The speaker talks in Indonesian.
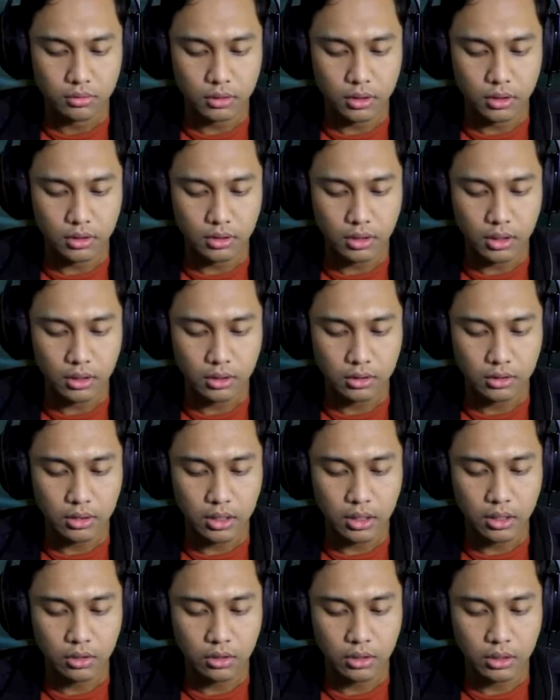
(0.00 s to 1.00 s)
teng teng
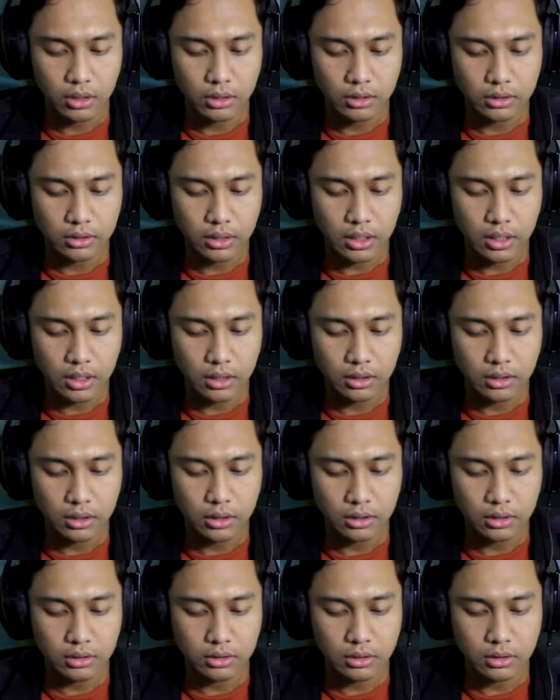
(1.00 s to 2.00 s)
teng teng teng
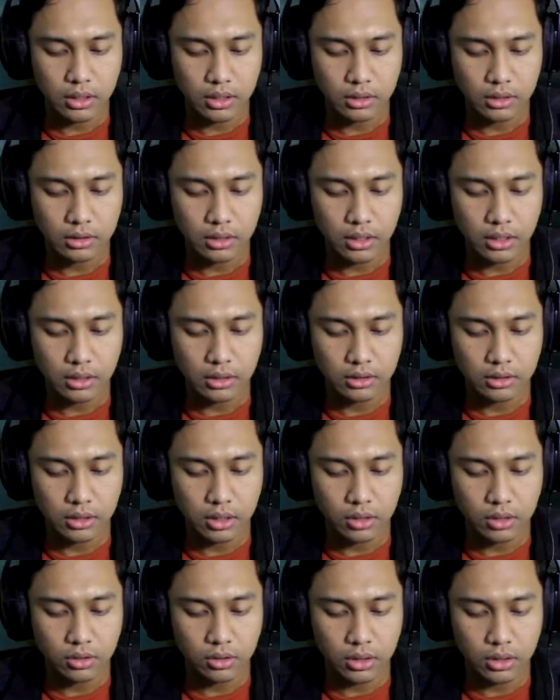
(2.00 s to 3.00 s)
teng teng
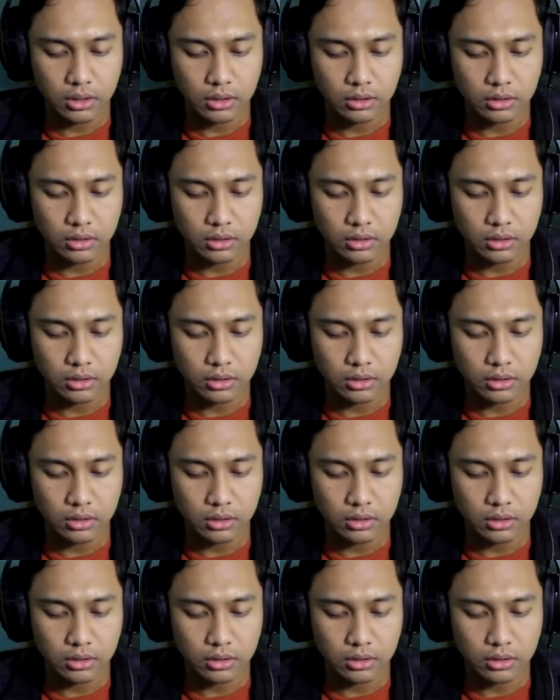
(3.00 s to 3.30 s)
teroring